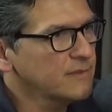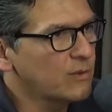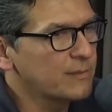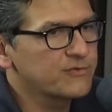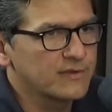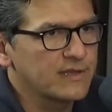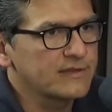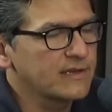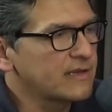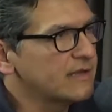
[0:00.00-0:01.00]
Quando a pessoa está
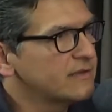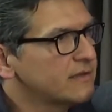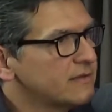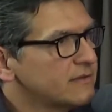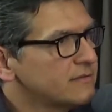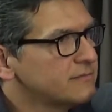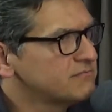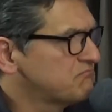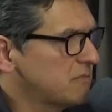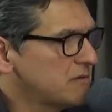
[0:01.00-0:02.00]
treinada,
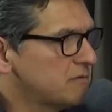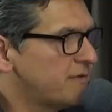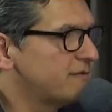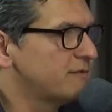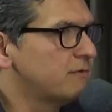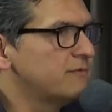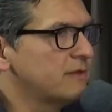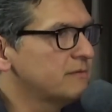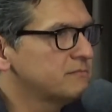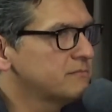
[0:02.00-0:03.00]
não vai
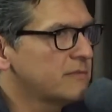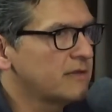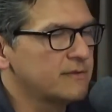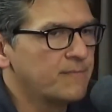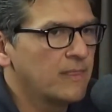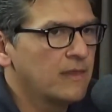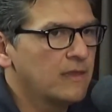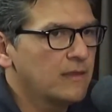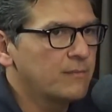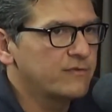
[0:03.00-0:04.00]
desenvolver nada.
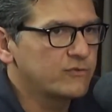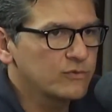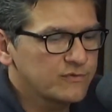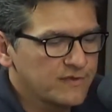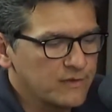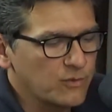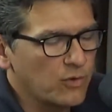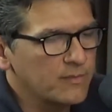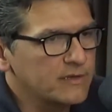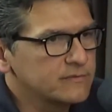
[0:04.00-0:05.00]
Mas todo
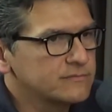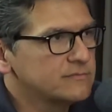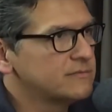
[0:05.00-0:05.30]
sintoma,